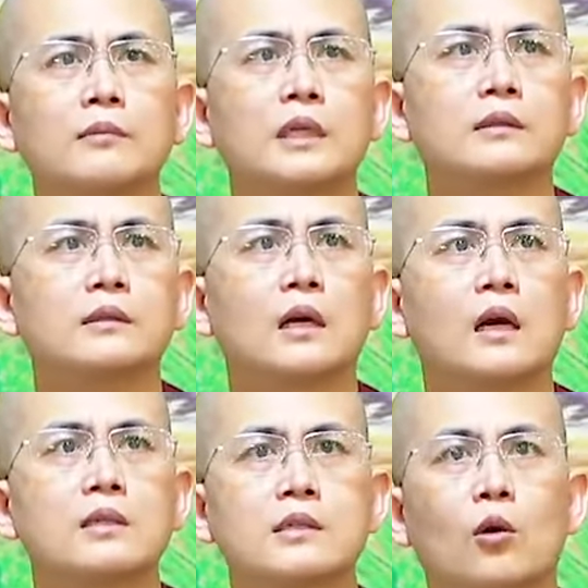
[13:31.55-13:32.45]
biết
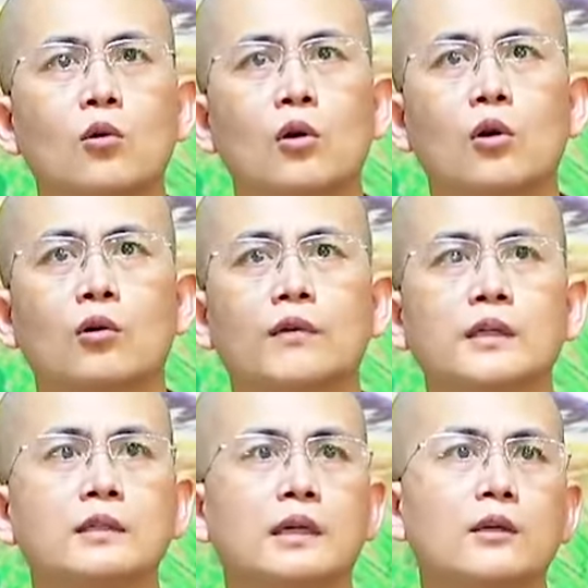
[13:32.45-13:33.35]
uh, xấu hổ
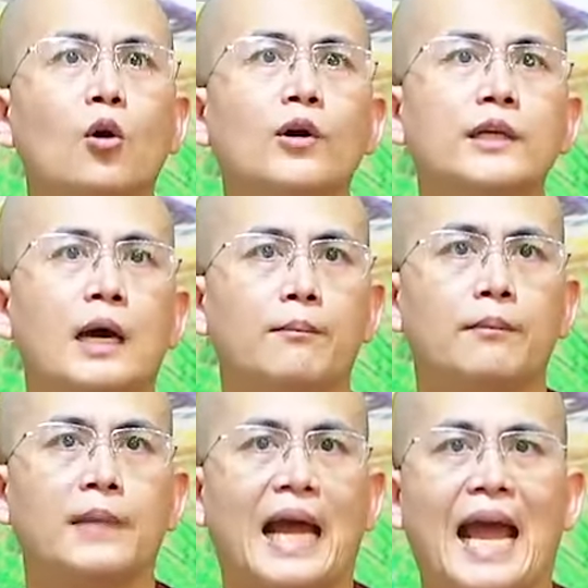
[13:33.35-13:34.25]
với những cái nỗi
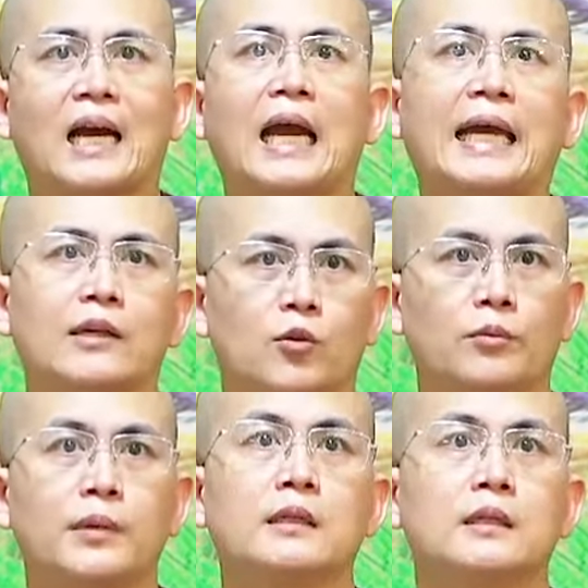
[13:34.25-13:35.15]
nầm hàng ngày của
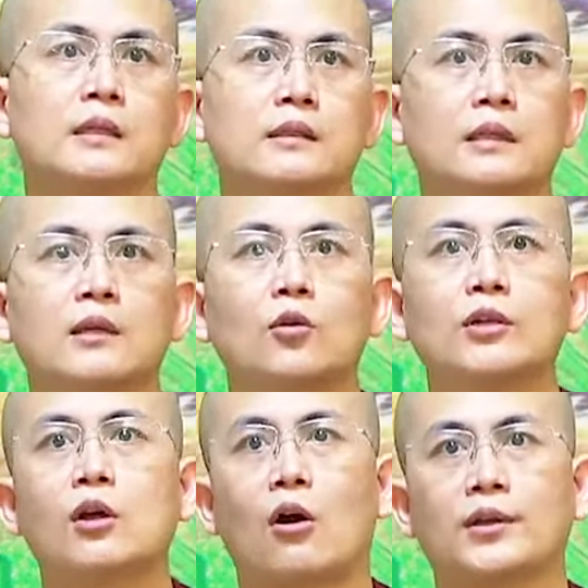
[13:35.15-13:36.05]
mình những cái
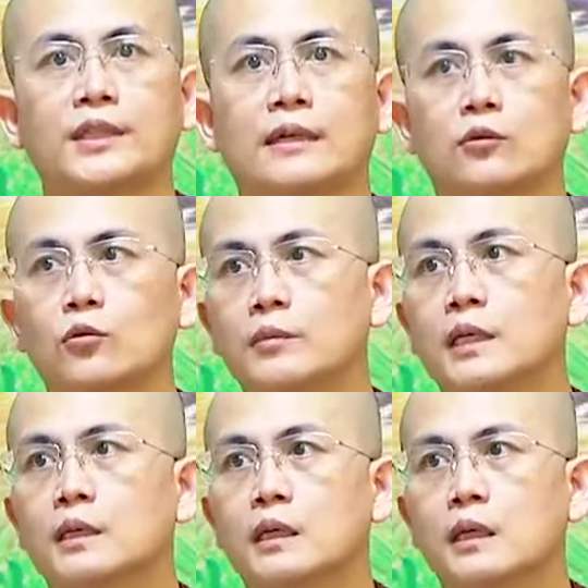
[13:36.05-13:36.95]
nỗi nhỏ nhặt của mình
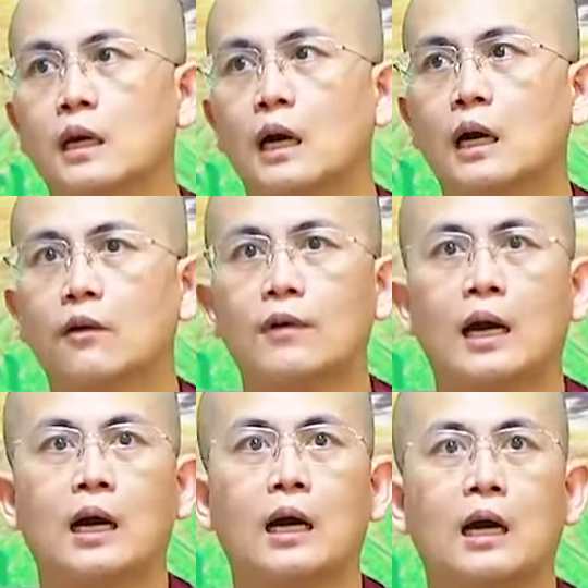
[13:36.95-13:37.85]
uh,
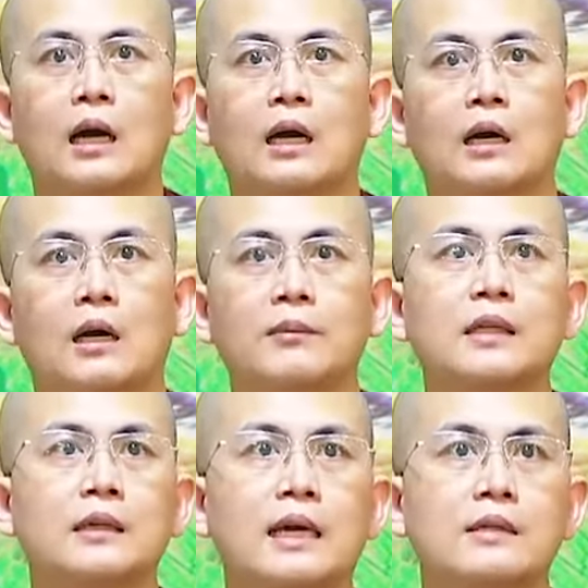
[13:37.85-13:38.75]
và uh,
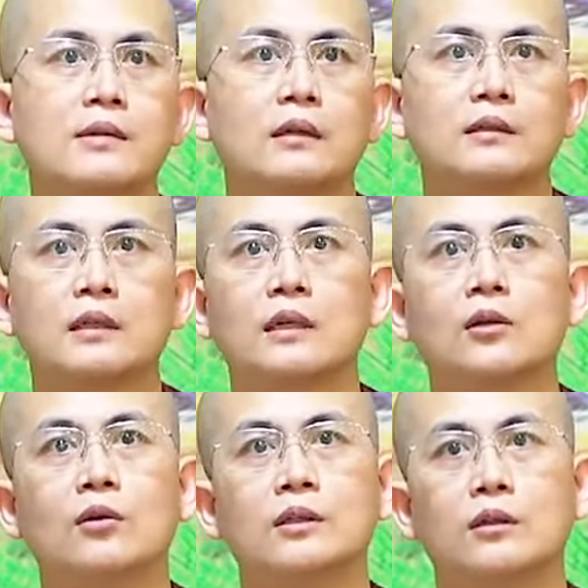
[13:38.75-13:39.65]
biết ghê sợ những cái
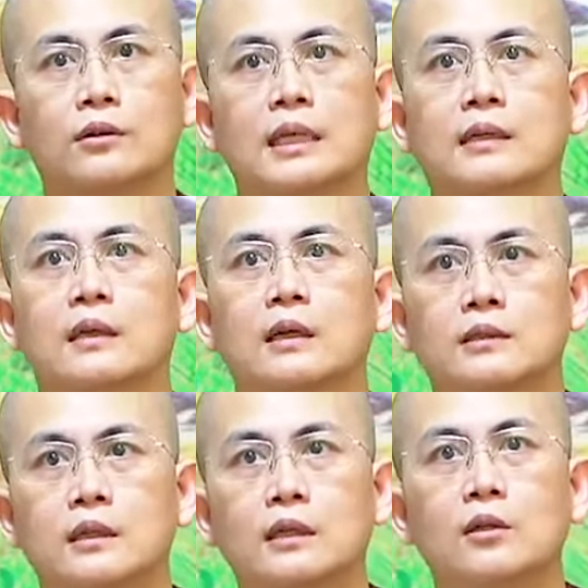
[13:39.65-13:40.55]
nỗi nhỏ nhặt
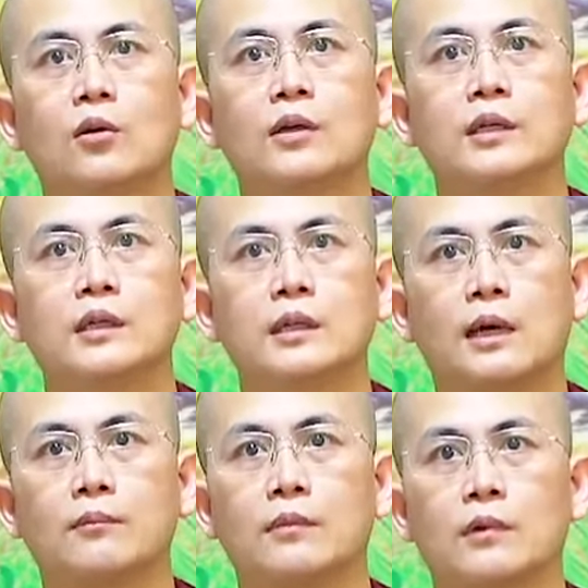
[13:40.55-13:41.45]
những cái nỗi
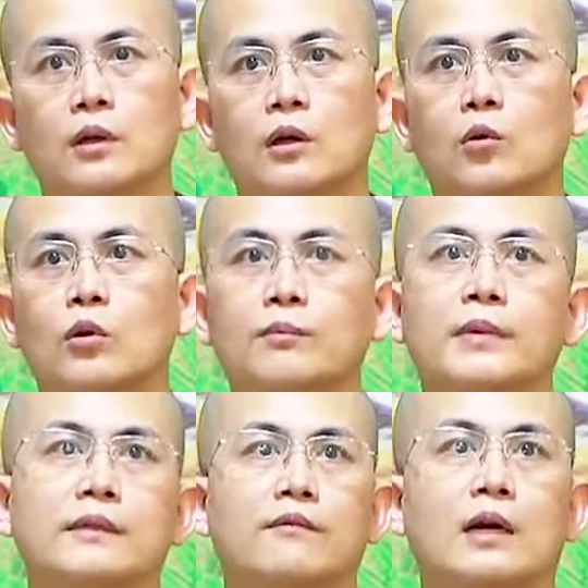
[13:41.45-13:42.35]
nầm uh, của
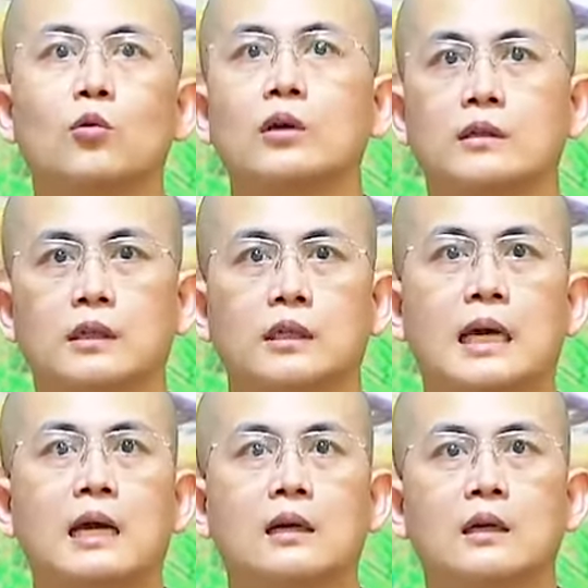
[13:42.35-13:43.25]
mình và của người
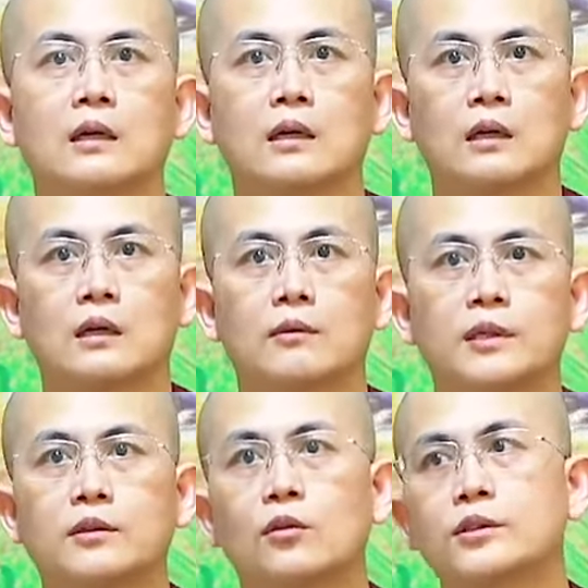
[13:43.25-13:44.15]
khác uh,
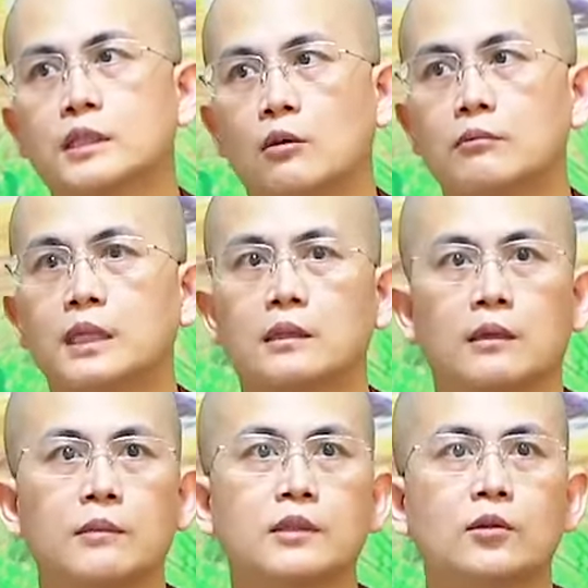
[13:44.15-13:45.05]
biết tôn trọng mình
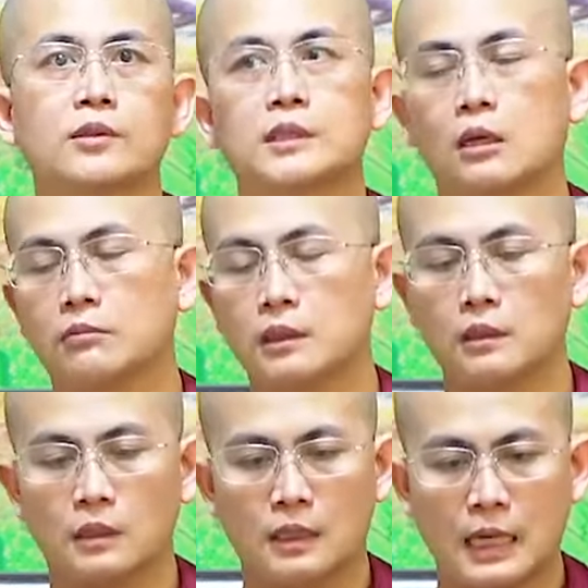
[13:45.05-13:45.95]
biết tôn trọng
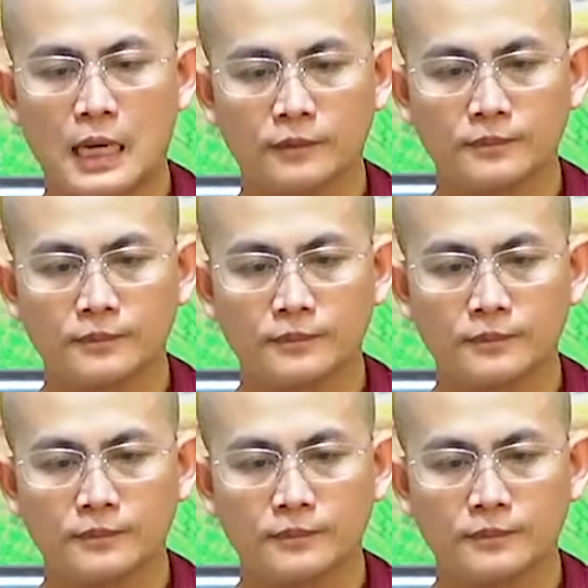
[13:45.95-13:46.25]
người khác